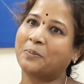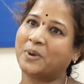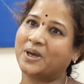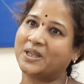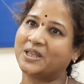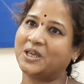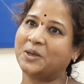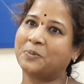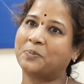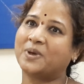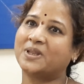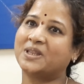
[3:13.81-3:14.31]

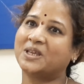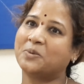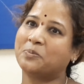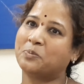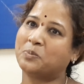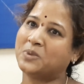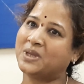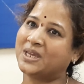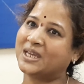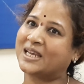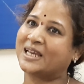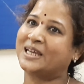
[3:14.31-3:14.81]
పదే పదే
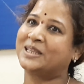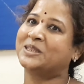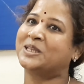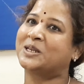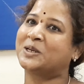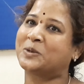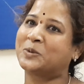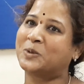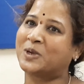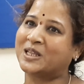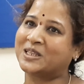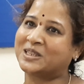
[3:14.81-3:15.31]

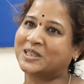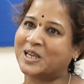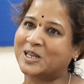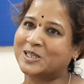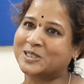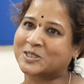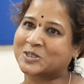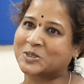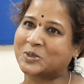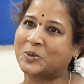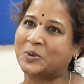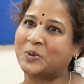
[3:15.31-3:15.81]
మీకందరికి కూడా
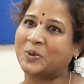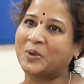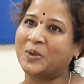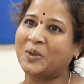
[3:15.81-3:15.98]
తెలుసు